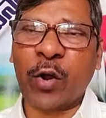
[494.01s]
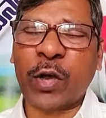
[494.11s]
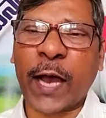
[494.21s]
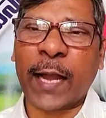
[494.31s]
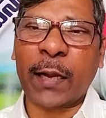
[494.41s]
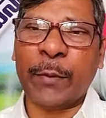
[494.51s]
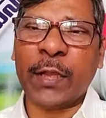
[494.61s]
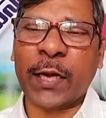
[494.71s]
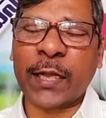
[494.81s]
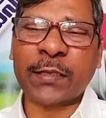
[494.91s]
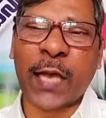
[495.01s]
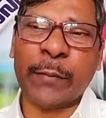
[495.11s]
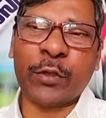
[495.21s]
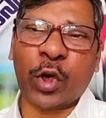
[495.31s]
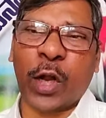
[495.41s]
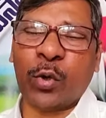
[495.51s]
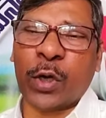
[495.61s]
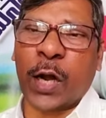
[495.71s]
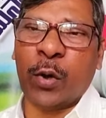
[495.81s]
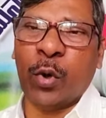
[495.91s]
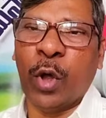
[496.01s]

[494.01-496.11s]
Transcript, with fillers: కారణం ఏంటంటే సామెతలు అంటున్నాడు